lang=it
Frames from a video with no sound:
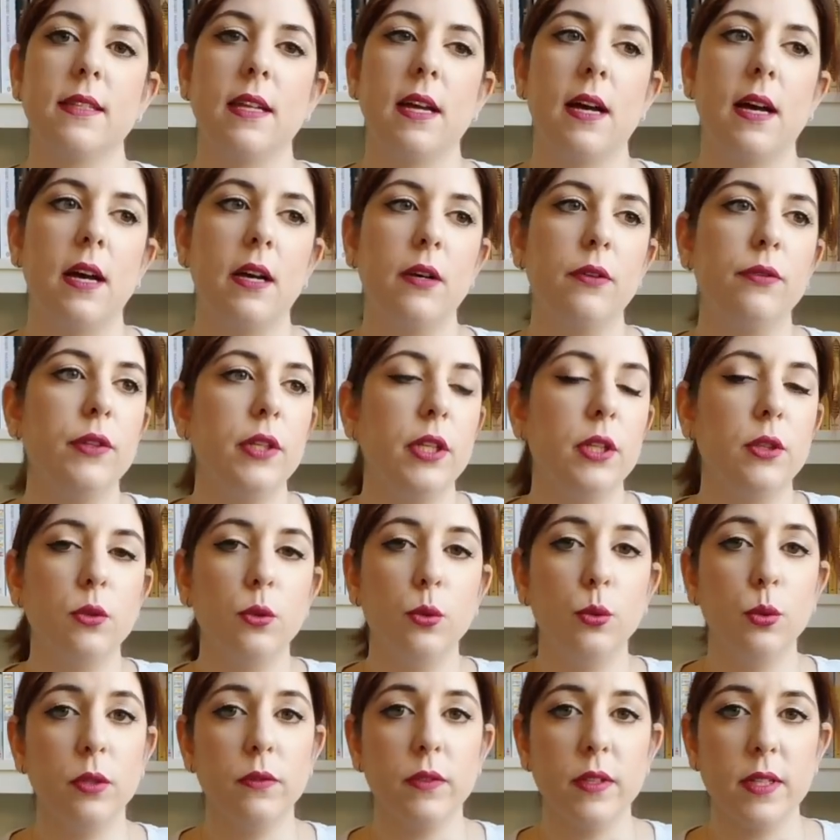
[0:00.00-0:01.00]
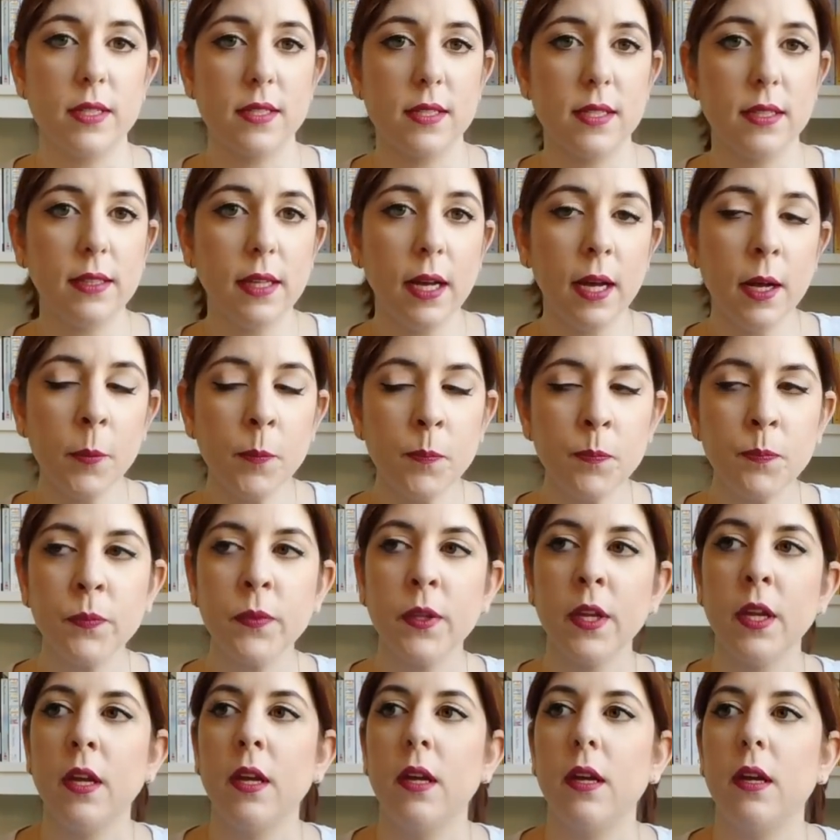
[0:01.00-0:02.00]
sta finendo l'università,
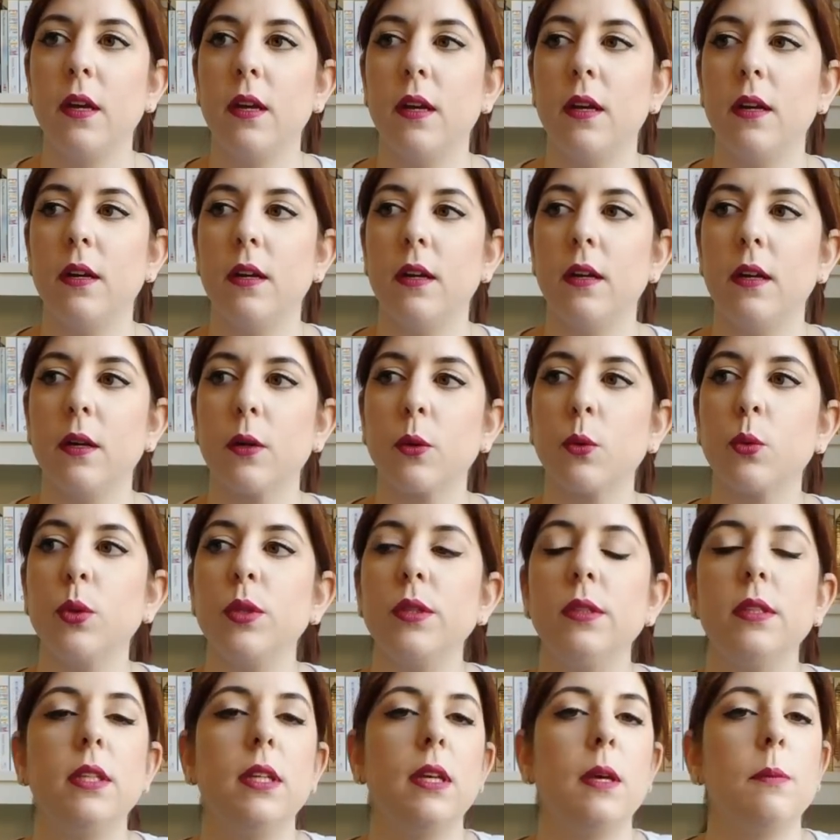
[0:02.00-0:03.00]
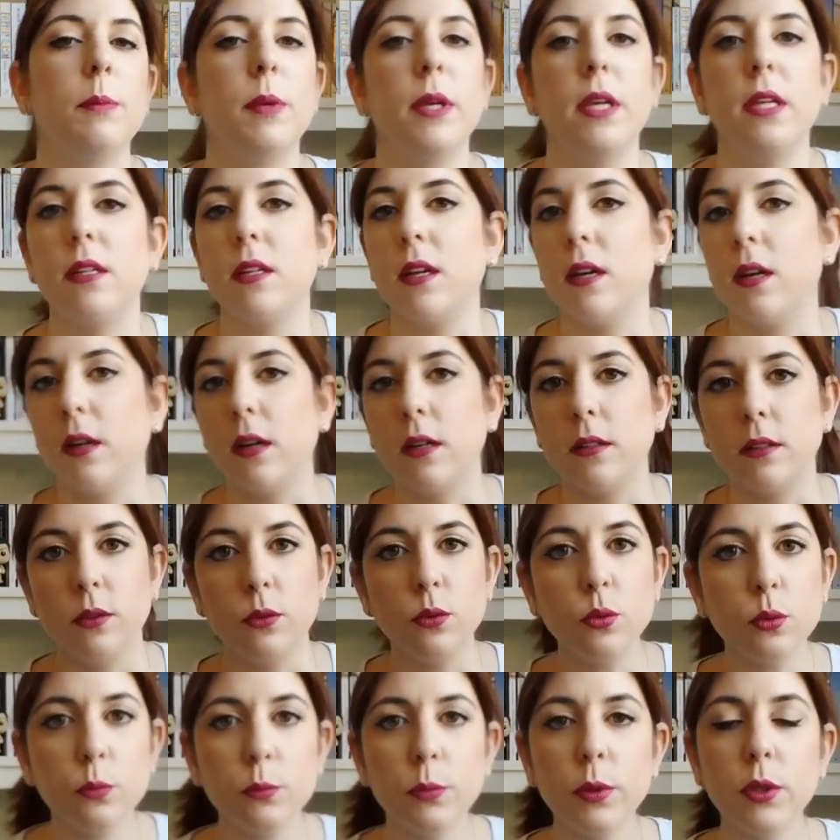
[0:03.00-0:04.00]
eh, quindi è piena di
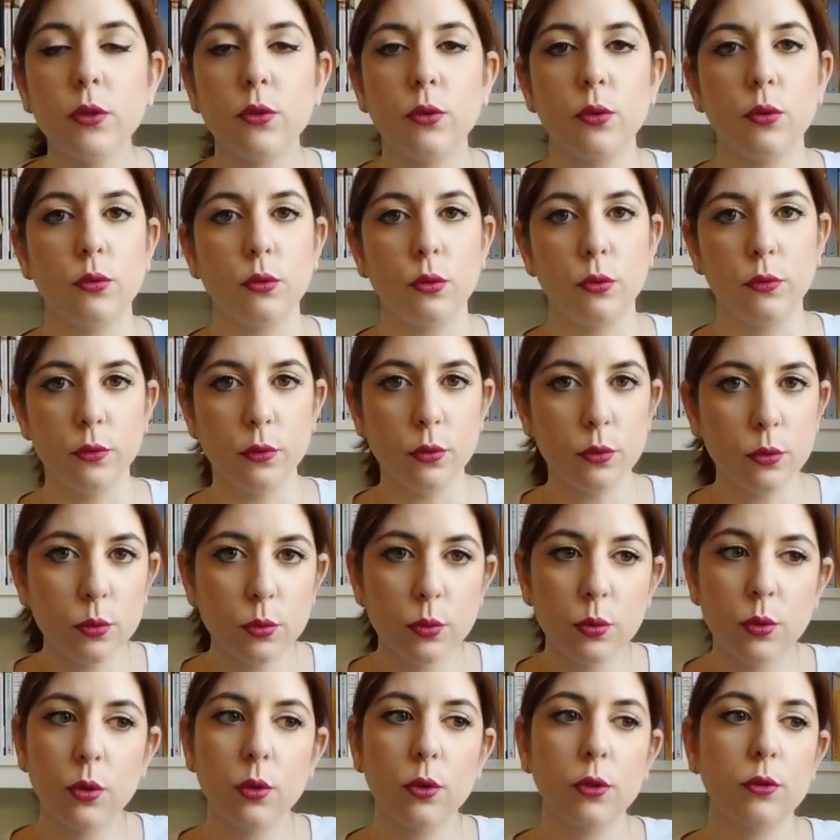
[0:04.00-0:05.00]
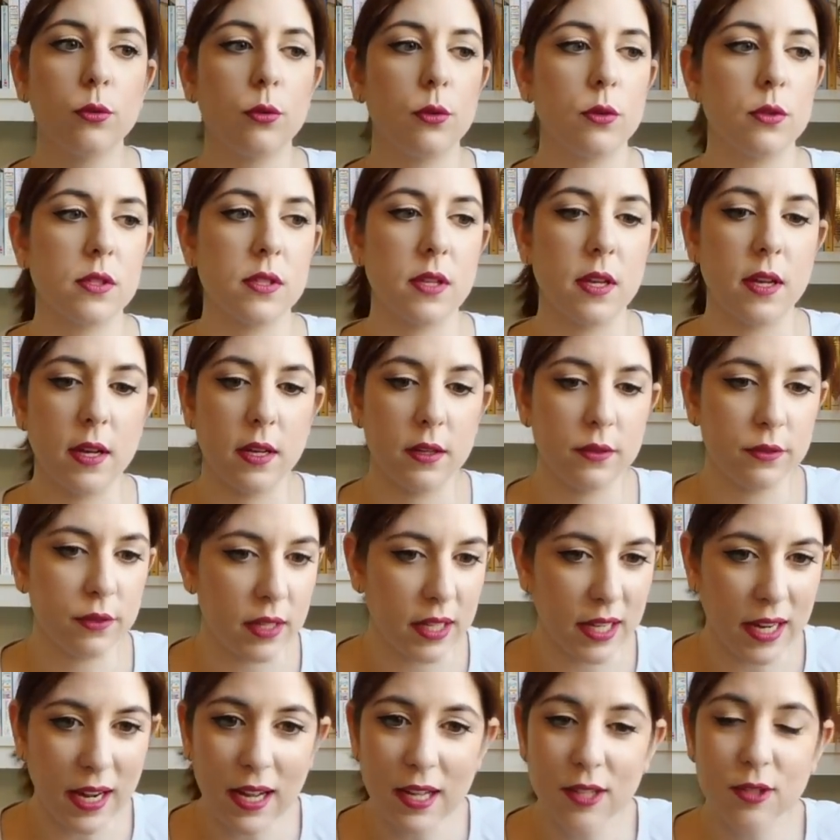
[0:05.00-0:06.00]
dubbi sul suo futuro, su cosa
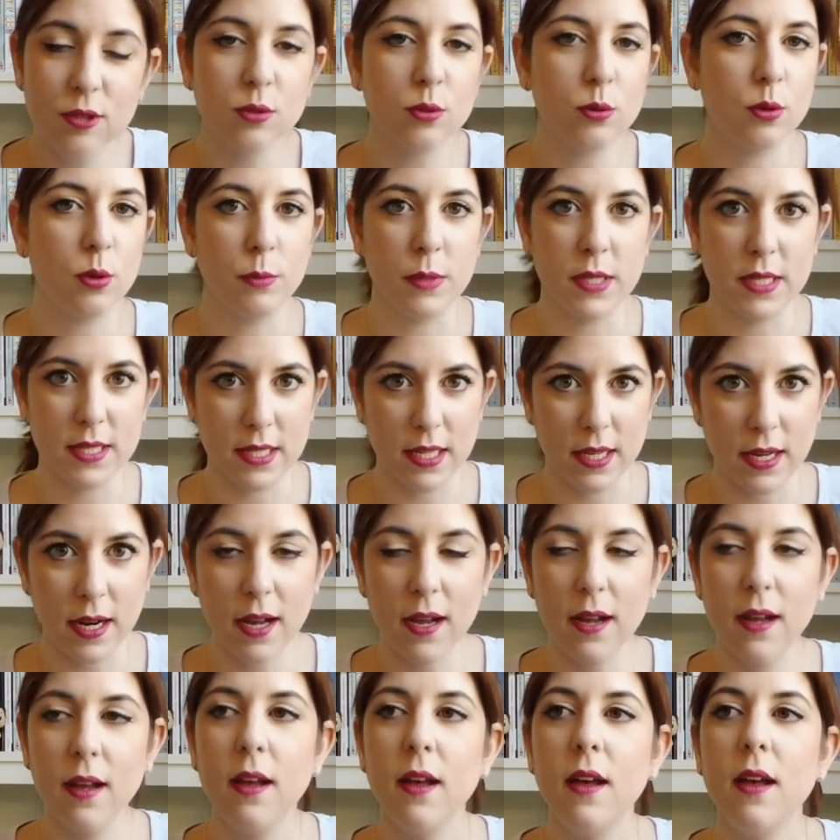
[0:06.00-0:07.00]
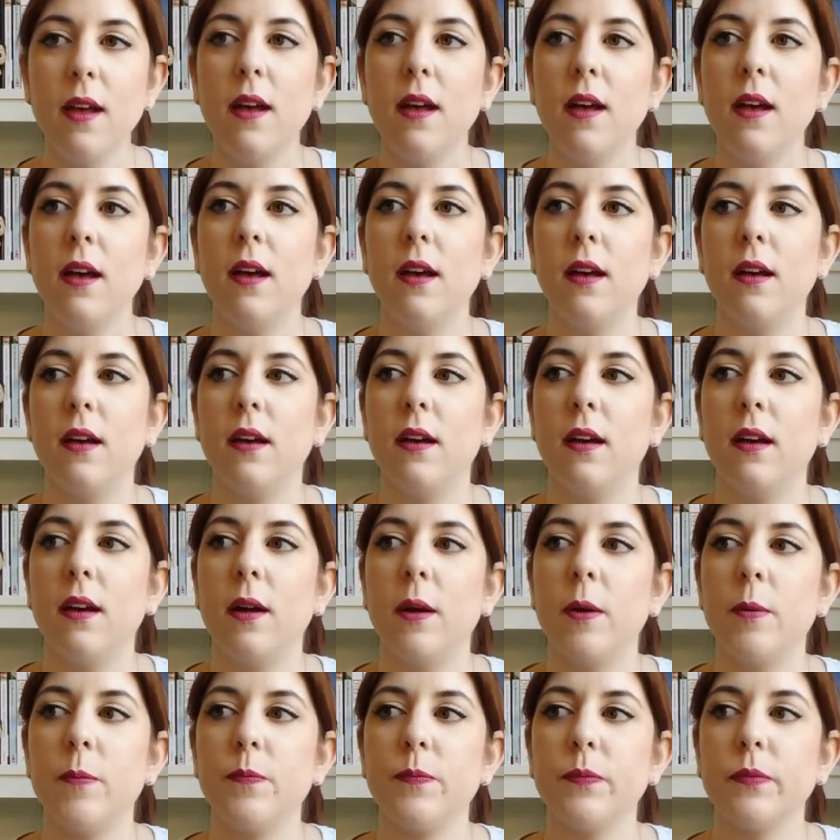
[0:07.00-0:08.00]
farà, su come sarà.
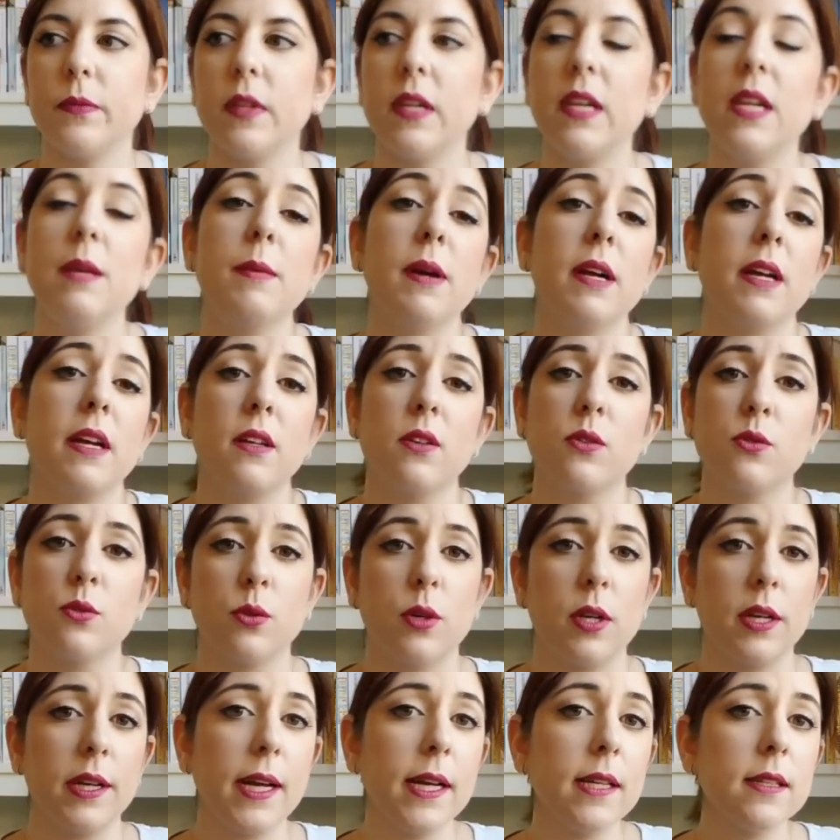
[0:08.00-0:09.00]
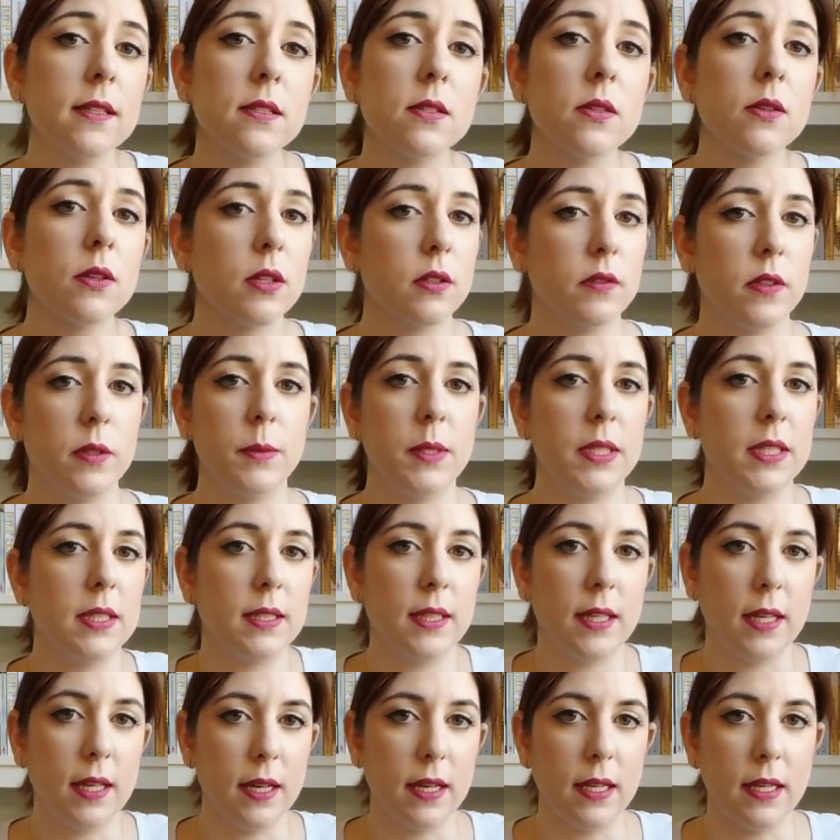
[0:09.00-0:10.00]
Eh, le manca il suo ragazzo che
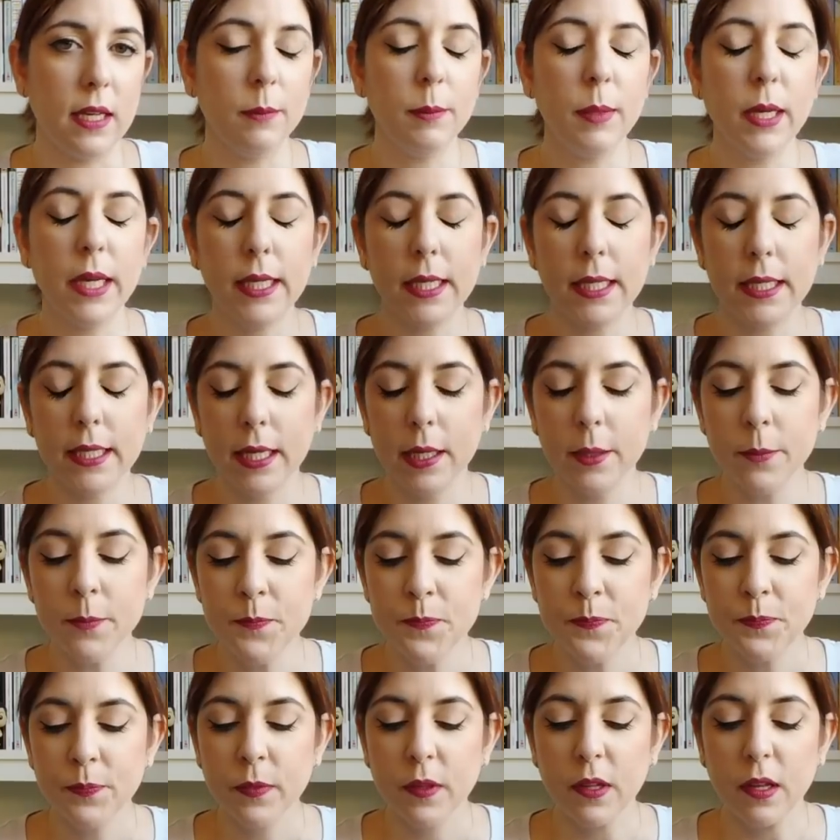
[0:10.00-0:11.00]
ovviamente è in America